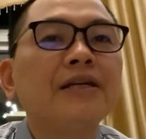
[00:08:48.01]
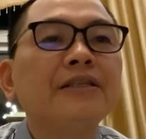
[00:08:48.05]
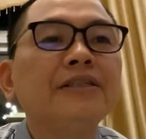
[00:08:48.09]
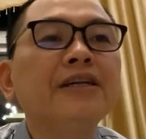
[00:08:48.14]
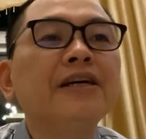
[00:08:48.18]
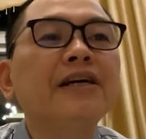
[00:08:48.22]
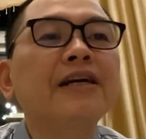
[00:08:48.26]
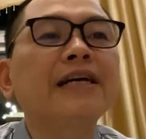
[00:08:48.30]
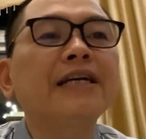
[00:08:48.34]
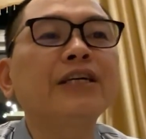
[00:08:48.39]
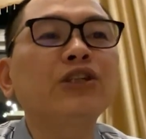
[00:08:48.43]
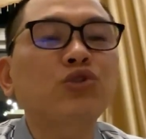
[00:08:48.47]

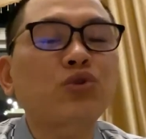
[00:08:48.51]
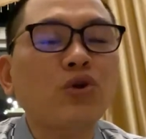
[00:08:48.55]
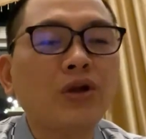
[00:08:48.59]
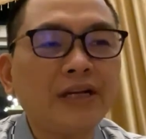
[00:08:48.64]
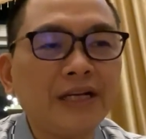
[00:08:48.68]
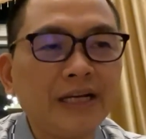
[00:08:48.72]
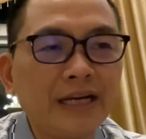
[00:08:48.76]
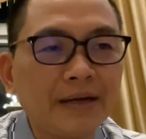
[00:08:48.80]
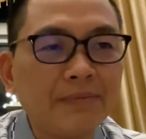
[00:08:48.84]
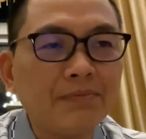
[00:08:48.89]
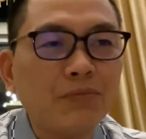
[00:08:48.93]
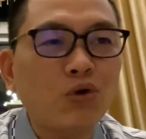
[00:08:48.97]
nhưng khi xuất
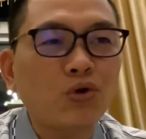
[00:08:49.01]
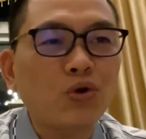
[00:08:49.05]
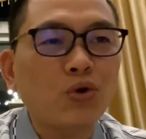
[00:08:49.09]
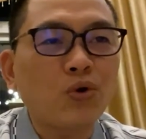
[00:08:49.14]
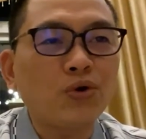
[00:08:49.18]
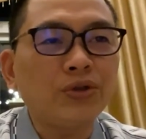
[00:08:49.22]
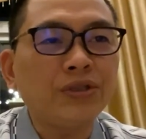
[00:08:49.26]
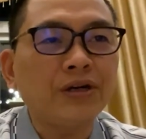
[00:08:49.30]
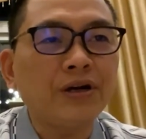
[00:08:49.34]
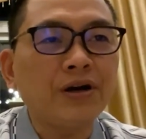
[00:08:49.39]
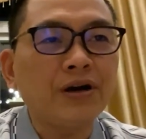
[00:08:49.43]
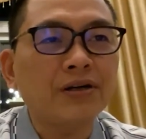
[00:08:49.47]
hiện một
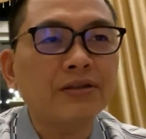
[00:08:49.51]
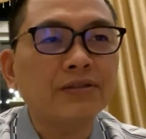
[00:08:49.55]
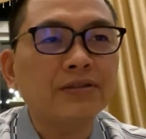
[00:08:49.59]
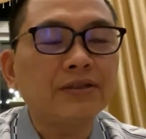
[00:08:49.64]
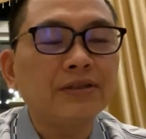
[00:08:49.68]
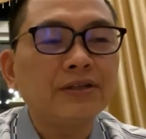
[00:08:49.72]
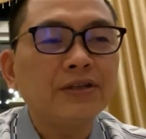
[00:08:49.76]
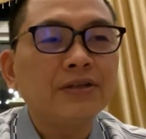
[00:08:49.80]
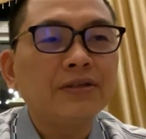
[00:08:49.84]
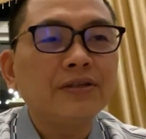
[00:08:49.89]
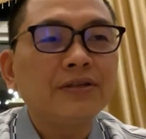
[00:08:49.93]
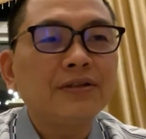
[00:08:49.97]
đối tượng
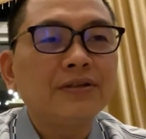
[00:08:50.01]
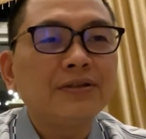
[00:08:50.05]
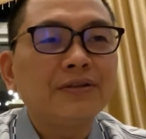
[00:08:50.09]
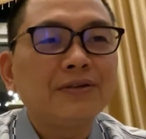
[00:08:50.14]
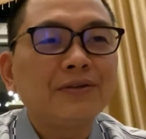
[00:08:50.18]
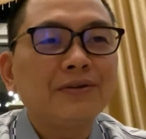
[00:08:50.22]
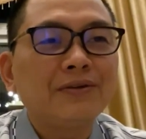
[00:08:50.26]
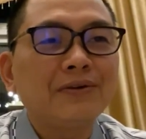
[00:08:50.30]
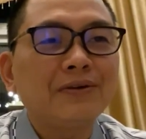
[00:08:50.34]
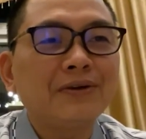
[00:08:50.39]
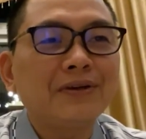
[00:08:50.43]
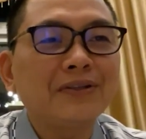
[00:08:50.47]

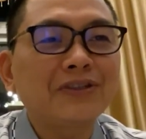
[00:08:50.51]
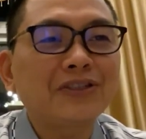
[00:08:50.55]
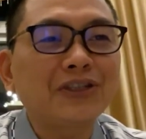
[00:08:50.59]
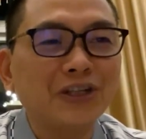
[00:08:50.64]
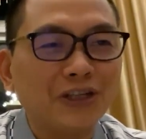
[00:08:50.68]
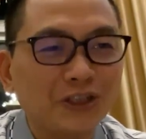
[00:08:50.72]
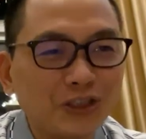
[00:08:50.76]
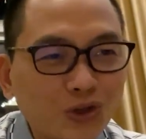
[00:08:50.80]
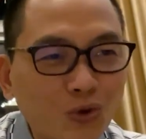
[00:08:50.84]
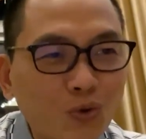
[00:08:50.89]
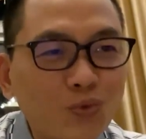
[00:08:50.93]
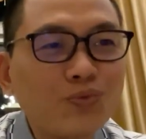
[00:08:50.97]
ờ,
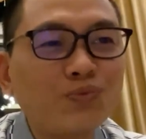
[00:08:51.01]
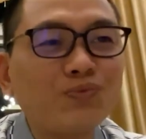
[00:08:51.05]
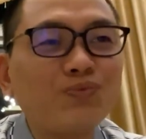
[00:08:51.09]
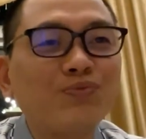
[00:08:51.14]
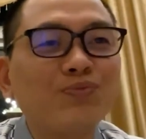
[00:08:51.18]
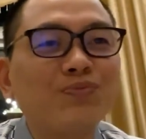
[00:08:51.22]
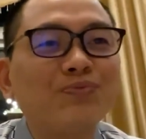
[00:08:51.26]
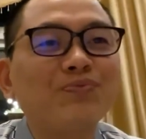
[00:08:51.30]
sử dụng